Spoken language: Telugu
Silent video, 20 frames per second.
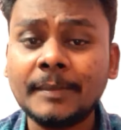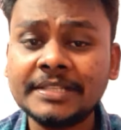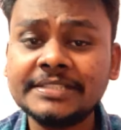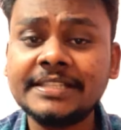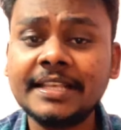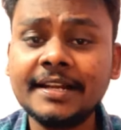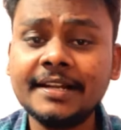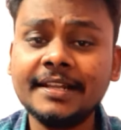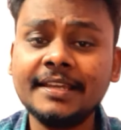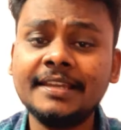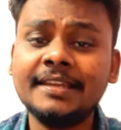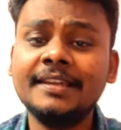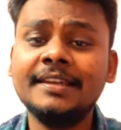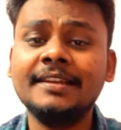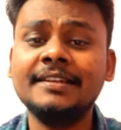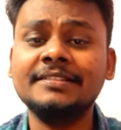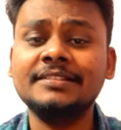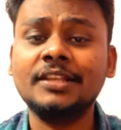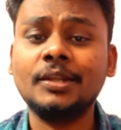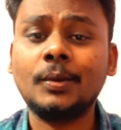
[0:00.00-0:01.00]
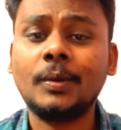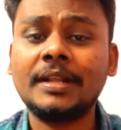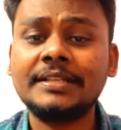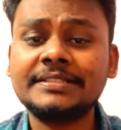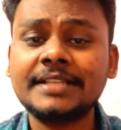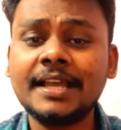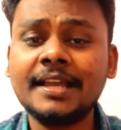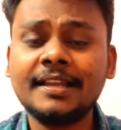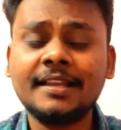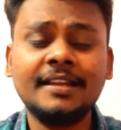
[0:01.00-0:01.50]
నమస్తే అండి నేను
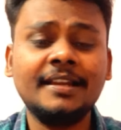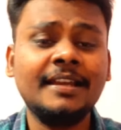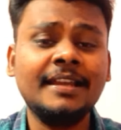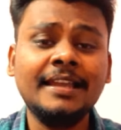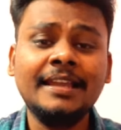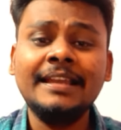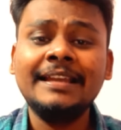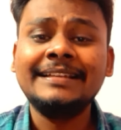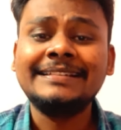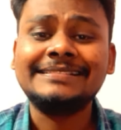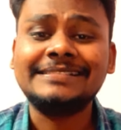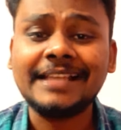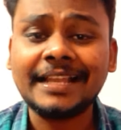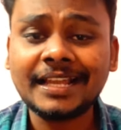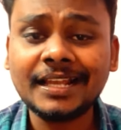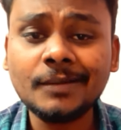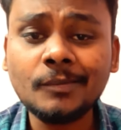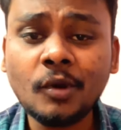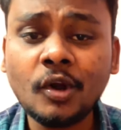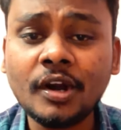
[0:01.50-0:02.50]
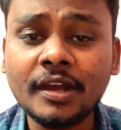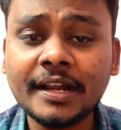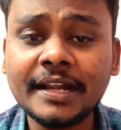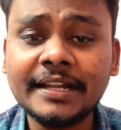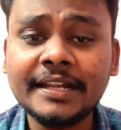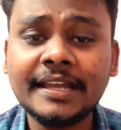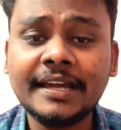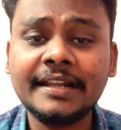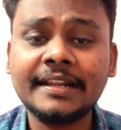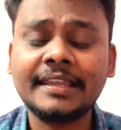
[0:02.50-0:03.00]
రజాక్ జగన్మోహన్
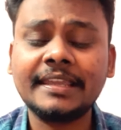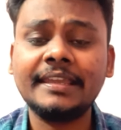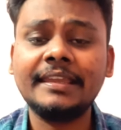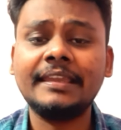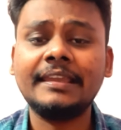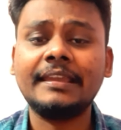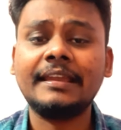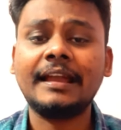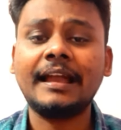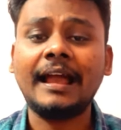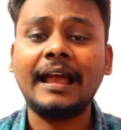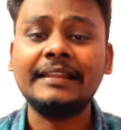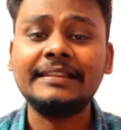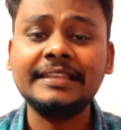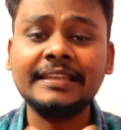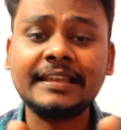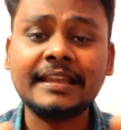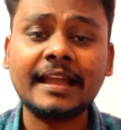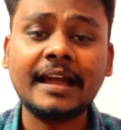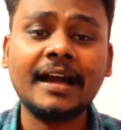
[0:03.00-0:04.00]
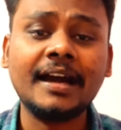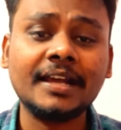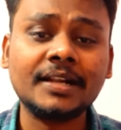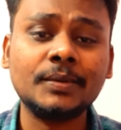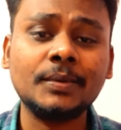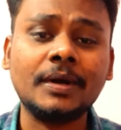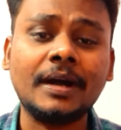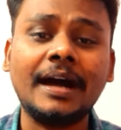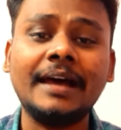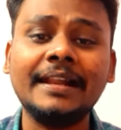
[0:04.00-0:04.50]
రెడ్డి గారికి
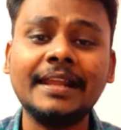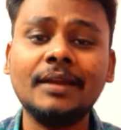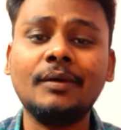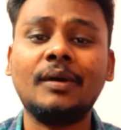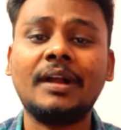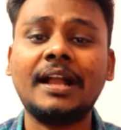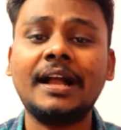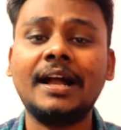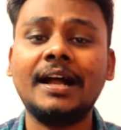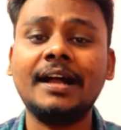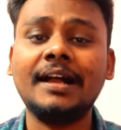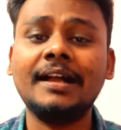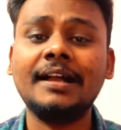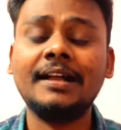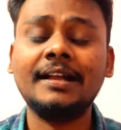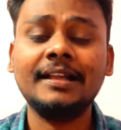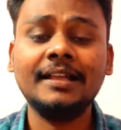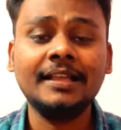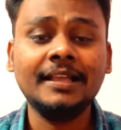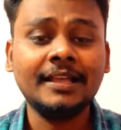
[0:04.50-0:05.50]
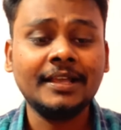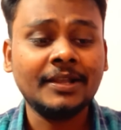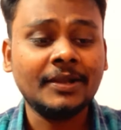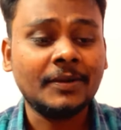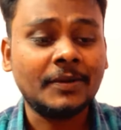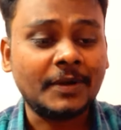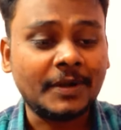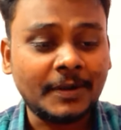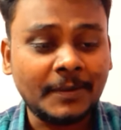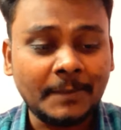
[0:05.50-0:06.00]
అధికారం అనే ఒక
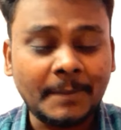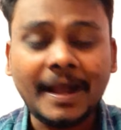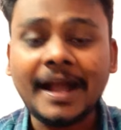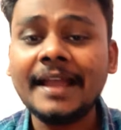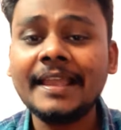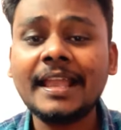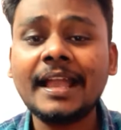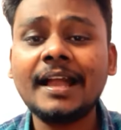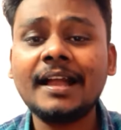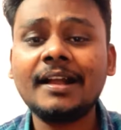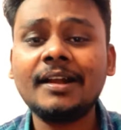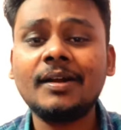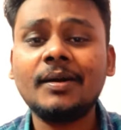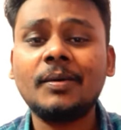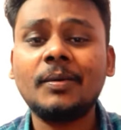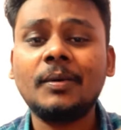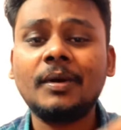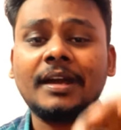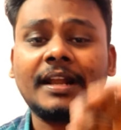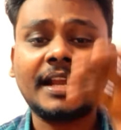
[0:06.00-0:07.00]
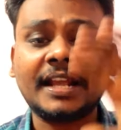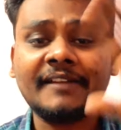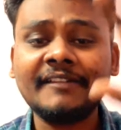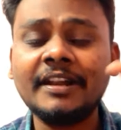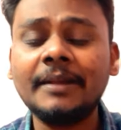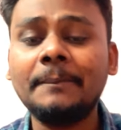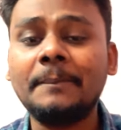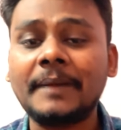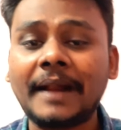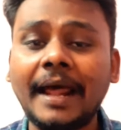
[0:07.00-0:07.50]
మాయ ఒక
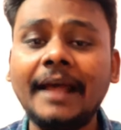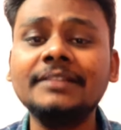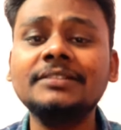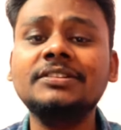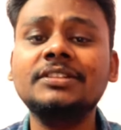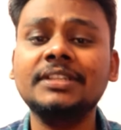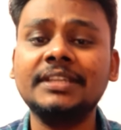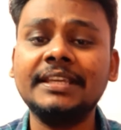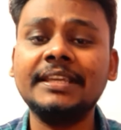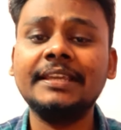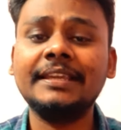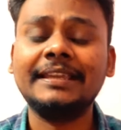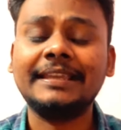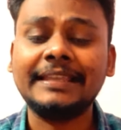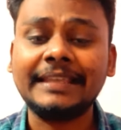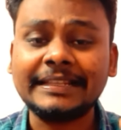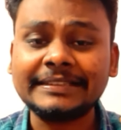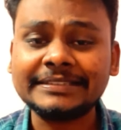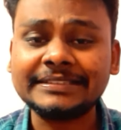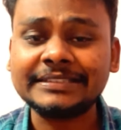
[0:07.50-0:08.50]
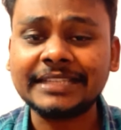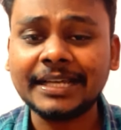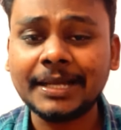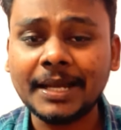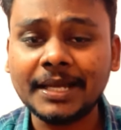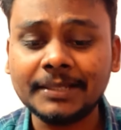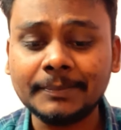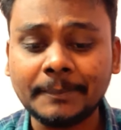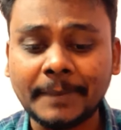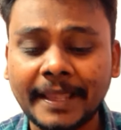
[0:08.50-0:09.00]
రకమైన భ్రాంతి ఎంత
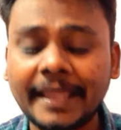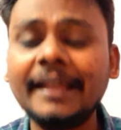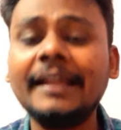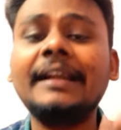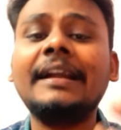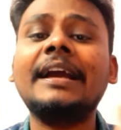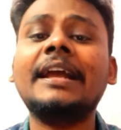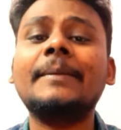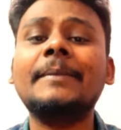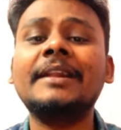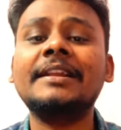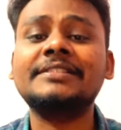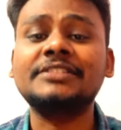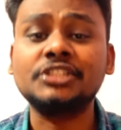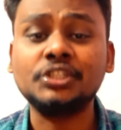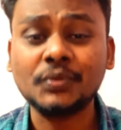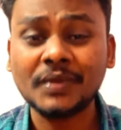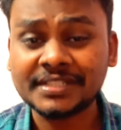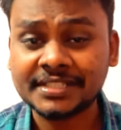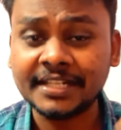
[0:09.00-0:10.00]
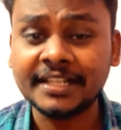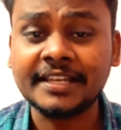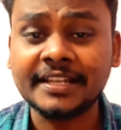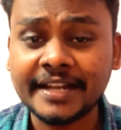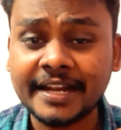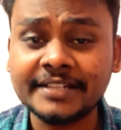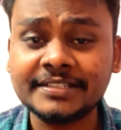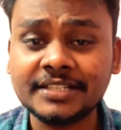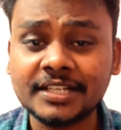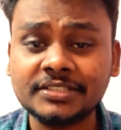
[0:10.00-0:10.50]
భయంకరమైన సిచ్యువేషన్
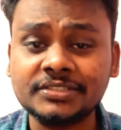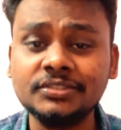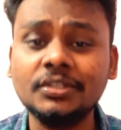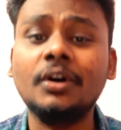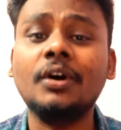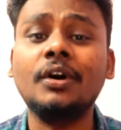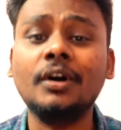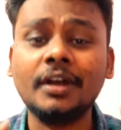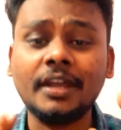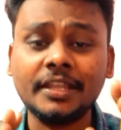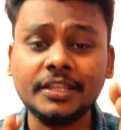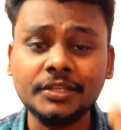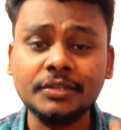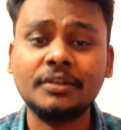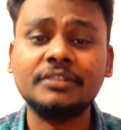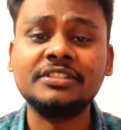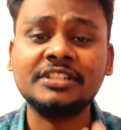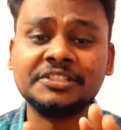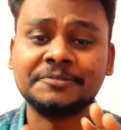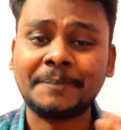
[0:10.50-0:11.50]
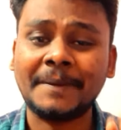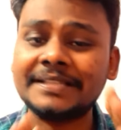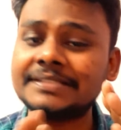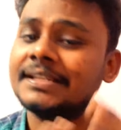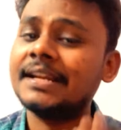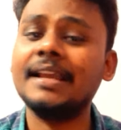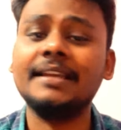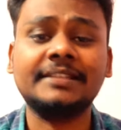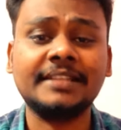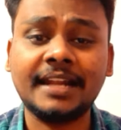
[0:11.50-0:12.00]
క్రియేట్ చేస్తుందో ఈ రోజున
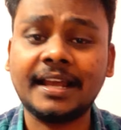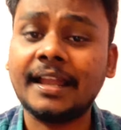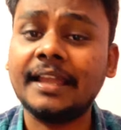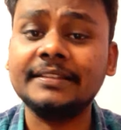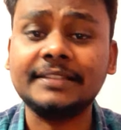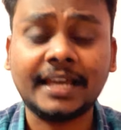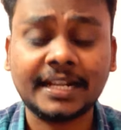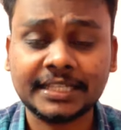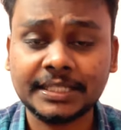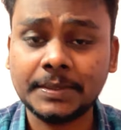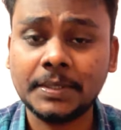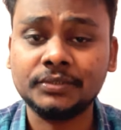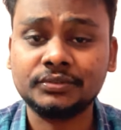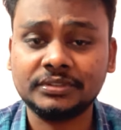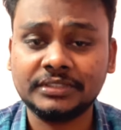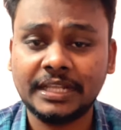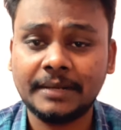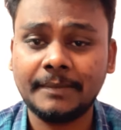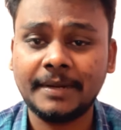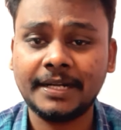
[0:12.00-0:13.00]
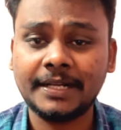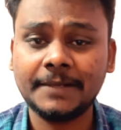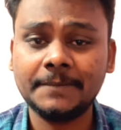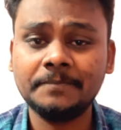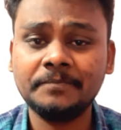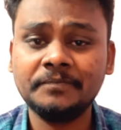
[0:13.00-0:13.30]
స్పష్టంగా అయితే నాకైతే అర్థమవుతుంది అనమాట